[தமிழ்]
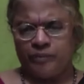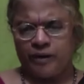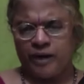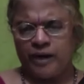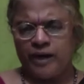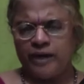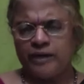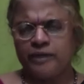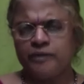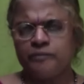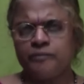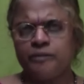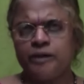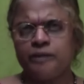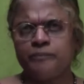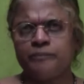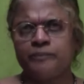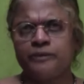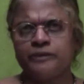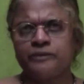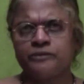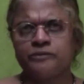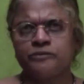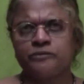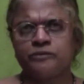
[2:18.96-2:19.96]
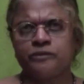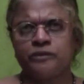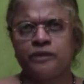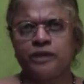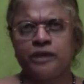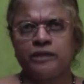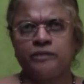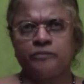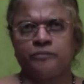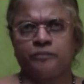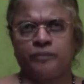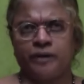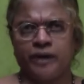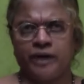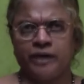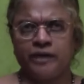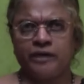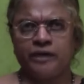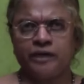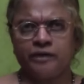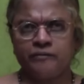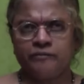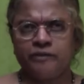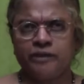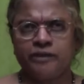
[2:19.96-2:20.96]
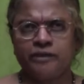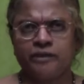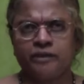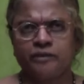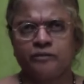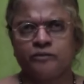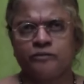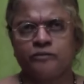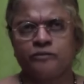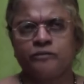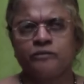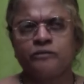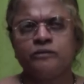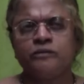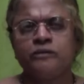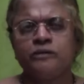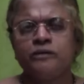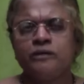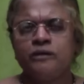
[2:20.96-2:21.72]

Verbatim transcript: பாடமாக படித்தோன்னா அது பாட அளவில் தான் இருக்கும்